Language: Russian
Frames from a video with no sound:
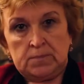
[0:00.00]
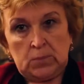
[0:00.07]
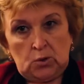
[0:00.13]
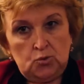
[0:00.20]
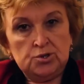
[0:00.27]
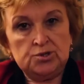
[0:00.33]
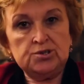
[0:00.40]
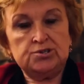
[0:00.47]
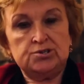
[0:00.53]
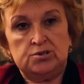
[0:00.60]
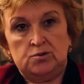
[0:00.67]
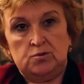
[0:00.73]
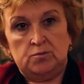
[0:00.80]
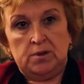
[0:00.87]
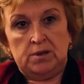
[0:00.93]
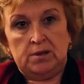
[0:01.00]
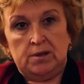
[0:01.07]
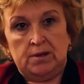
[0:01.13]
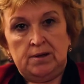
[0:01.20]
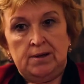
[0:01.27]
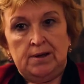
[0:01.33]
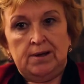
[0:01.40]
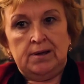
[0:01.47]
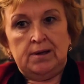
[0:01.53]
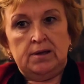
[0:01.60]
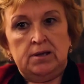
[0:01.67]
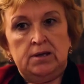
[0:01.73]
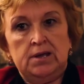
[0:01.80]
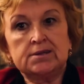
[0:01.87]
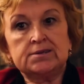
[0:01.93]
Трое детей у меня.
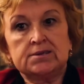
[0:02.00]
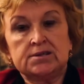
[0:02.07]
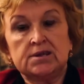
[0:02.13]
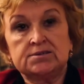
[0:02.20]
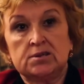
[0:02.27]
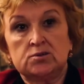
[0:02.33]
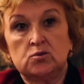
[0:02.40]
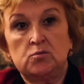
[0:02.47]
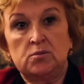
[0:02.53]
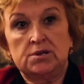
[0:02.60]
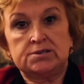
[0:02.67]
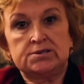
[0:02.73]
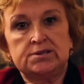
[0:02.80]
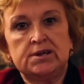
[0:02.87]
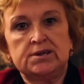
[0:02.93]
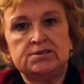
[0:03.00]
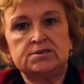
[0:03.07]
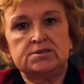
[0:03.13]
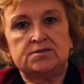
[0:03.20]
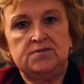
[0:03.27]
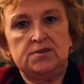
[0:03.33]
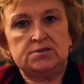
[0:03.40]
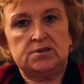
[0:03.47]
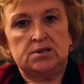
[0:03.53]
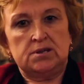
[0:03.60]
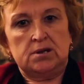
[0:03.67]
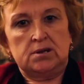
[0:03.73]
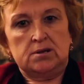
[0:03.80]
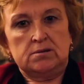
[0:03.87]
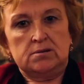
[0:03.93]
И я тогда задумалась, да,
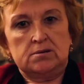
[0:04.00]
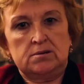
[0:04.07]
действительно,